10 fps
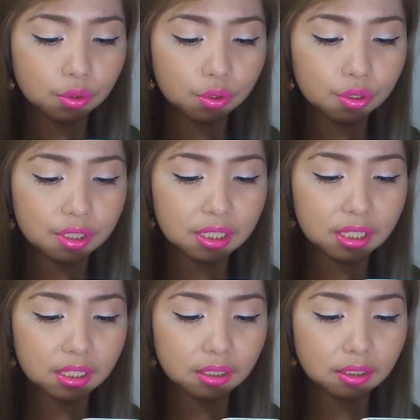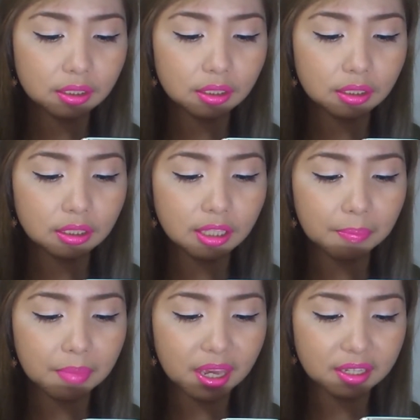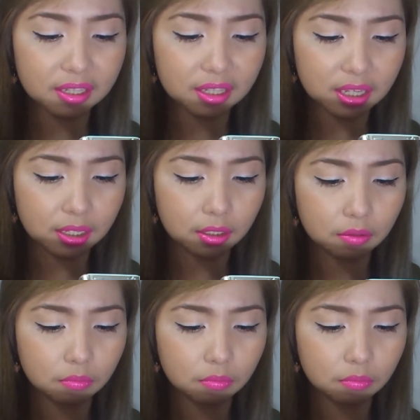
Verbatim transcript: do you see the bestie?